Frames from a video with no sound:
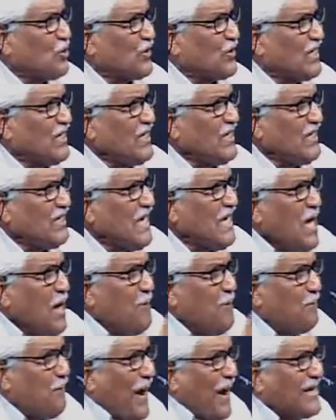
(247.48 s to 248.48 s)
কি
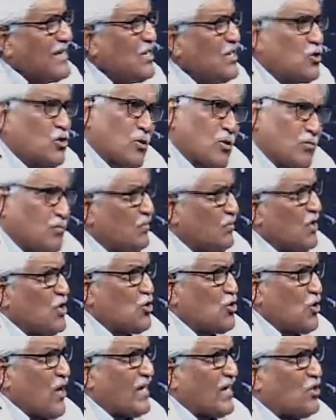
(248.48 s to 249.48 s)
পানি
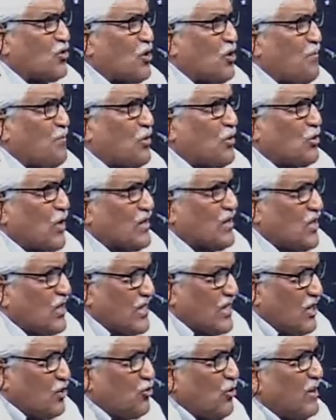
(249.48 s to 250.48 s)
নিশ্চয় একটা সম্পর্ক আছে
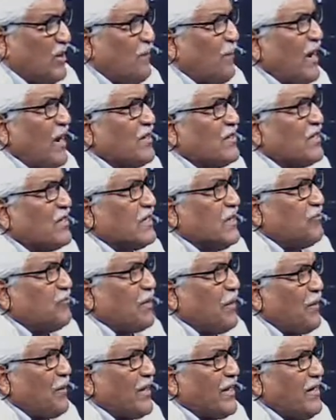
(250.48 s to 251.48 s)
যেহেতু এরা পানিতে ডিমটা
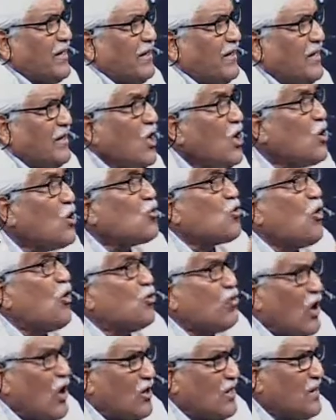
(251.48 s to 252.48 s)
পারে কোন
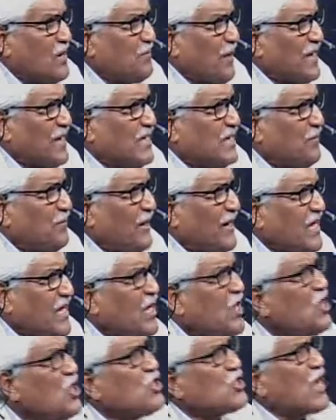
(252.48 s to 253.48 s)
ধরনের পানিতে পারে
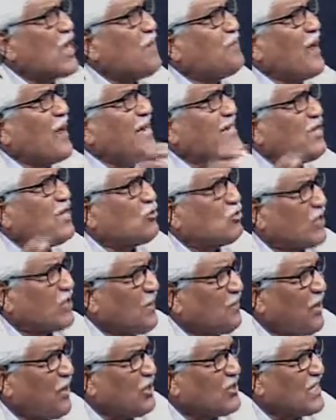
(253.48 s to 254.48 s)
সেই পানিটা কোথায়
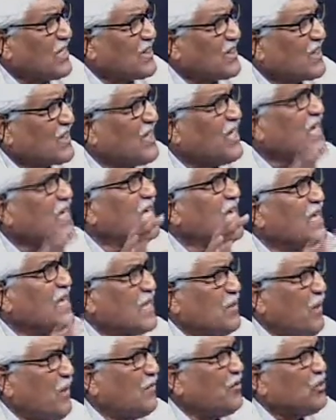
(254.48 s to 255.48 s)
পাওয়া যাচ্ছে
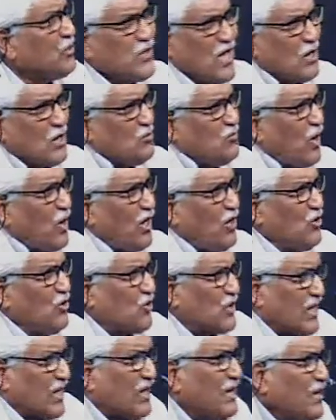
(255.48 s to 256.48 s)
কিভাবে হচ্ছে এখন বলা
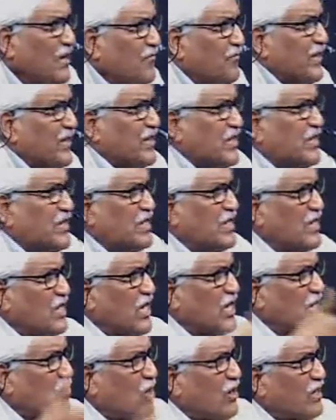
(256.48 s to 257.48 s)
হচ্ছে ফ্রিজের নিচে
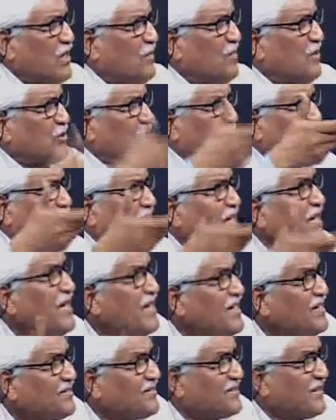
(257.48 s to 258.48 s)
ঘরের ভেতরে
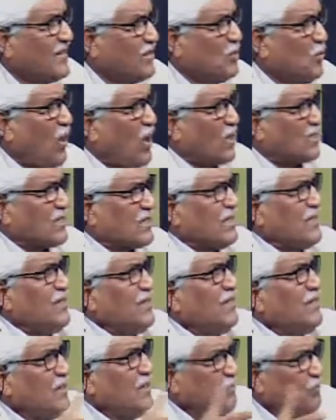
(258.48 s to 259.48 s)
স্টিল ওয়াটার
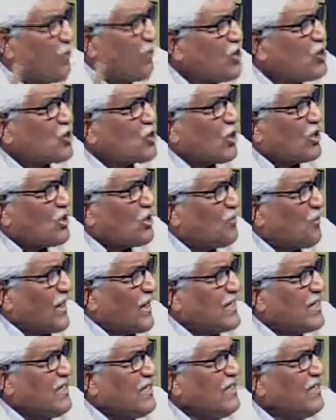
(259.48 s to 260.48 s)
পরিচ্ছন্ন পানি